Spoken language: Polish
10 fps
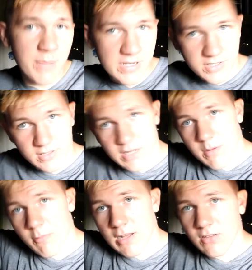Patrzcie, teraz
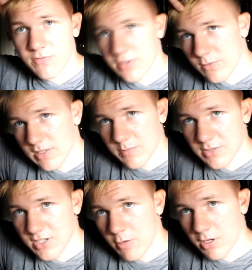mam ładną fryzurę z
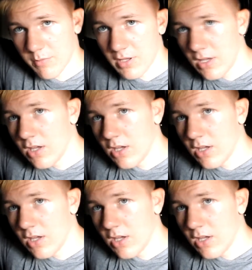przedziałkiem.